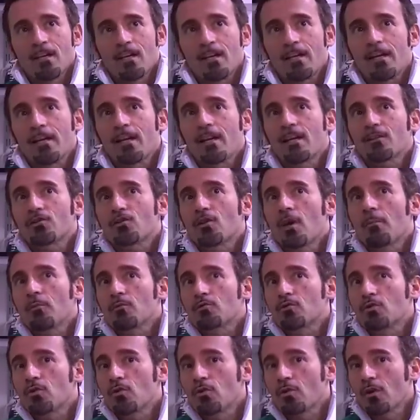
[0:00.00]
e
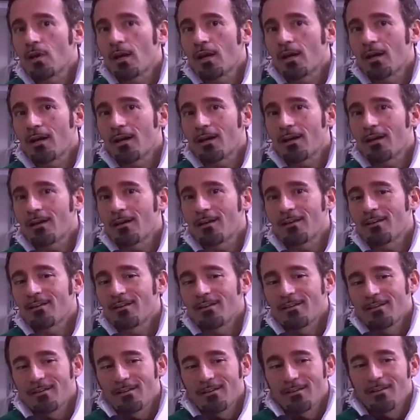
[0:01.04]
lasciamo solo la,
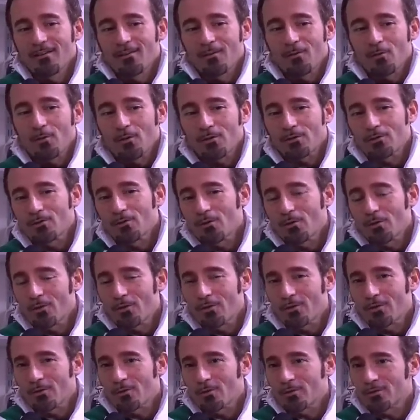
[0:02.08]

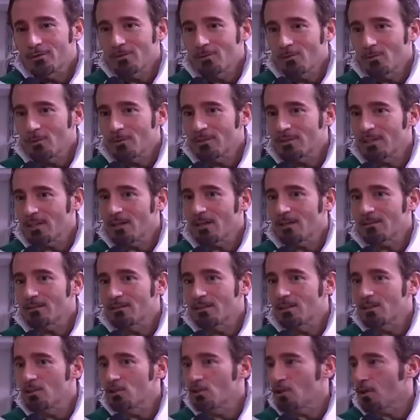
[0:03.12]
questo, questo, questa
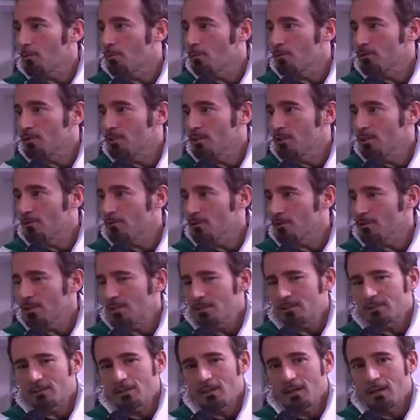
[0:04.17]
striscia positiva,
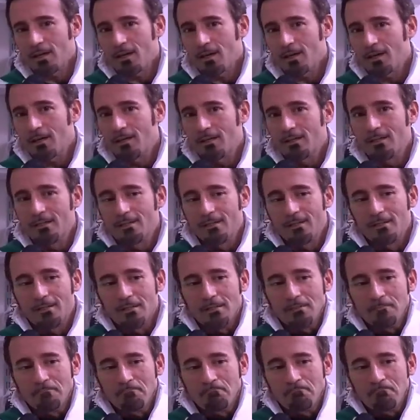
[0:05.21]
senza
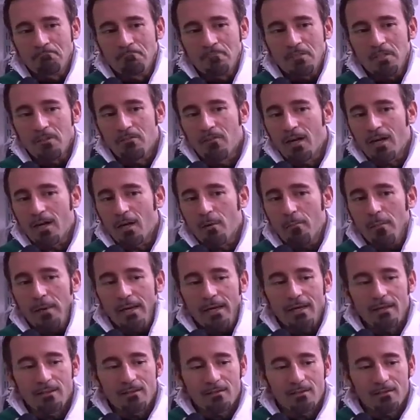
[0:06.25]

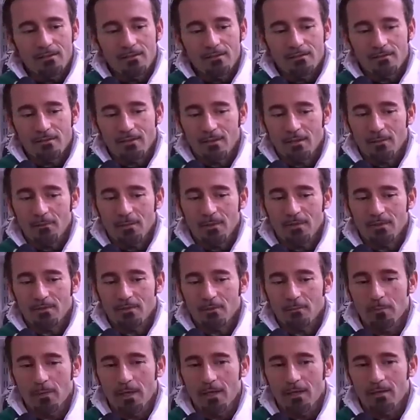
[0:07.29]
rivangamenti, senza
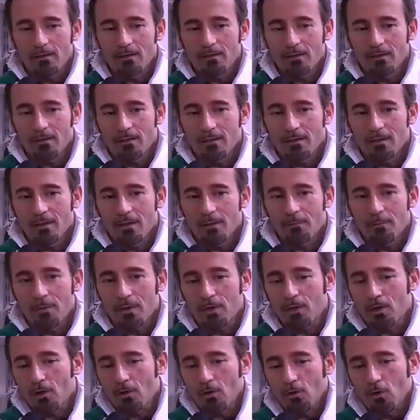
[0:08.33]
ripensamenti,
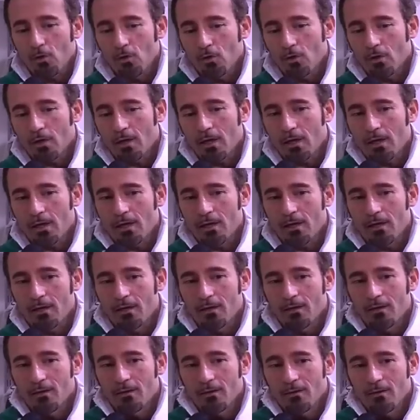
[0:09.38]
perché coloro che
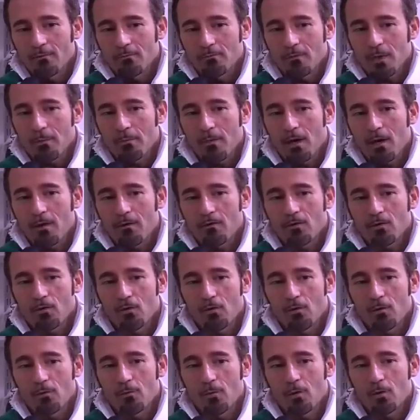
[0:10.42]
mi
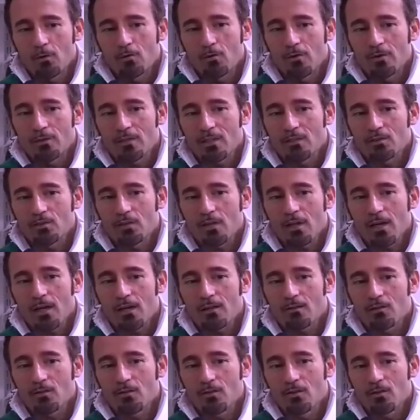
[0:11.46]
amavano in modo
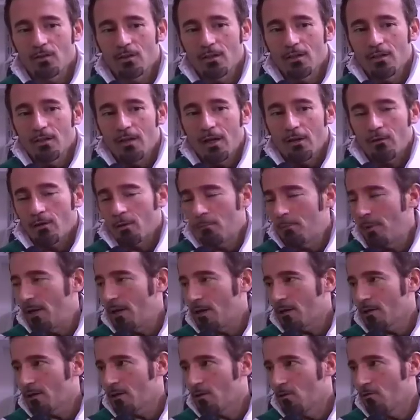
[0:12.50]
esagerato è una
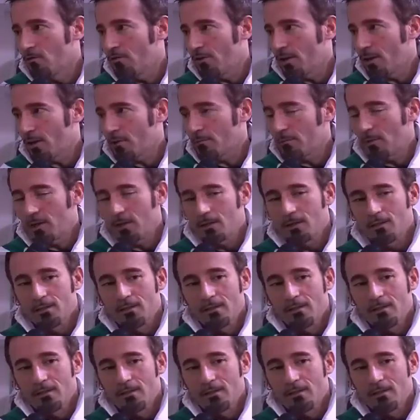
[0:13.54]
bella riconferma.